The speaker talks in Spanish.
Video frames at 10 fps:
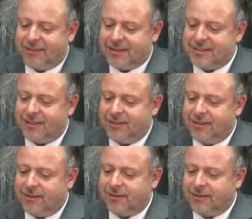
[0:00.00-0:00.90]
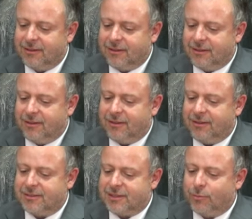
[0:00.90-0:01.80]
de trascender en
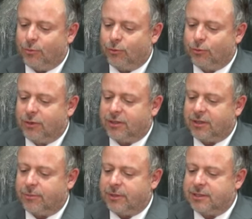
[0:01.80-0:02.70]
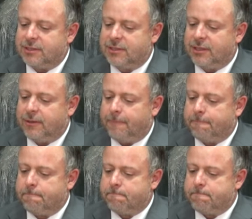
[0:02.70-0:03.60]
este mundo a través
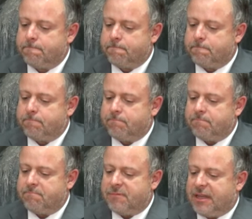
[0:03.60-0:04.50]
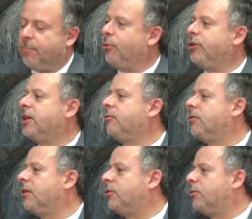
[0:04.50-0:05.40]
de, apoyar
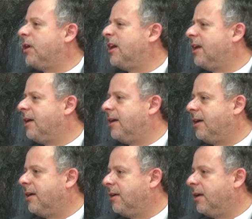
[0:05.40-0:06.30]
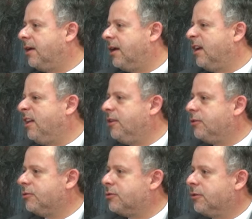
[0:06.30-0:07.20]
o de educar a
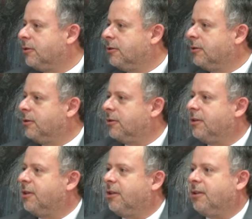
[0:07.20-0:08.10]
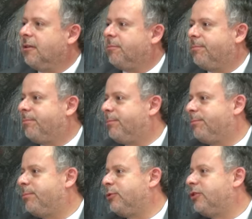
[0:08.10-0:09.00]
niños que
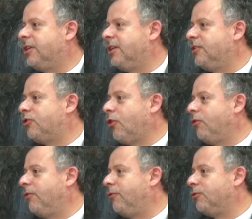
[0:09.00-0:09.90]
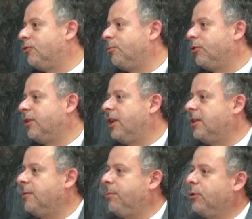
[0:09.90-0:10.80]
pues tienen todo el futuro por
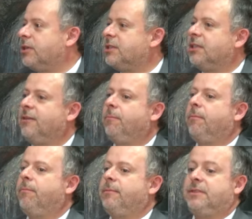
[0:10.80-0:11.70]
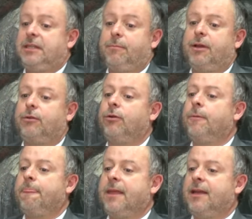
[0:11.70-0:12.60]
delante, pero que sin, sin
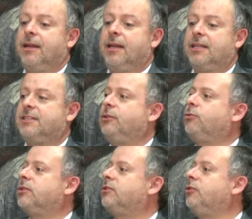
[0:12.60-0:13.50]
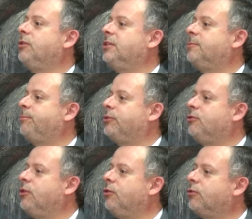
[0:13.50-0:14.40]
embargo las situaciones pues
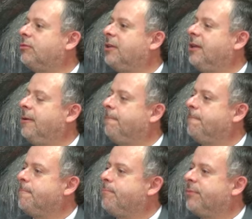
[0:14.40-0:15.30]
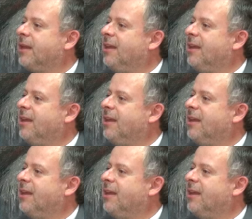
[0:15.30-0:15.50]
luego te,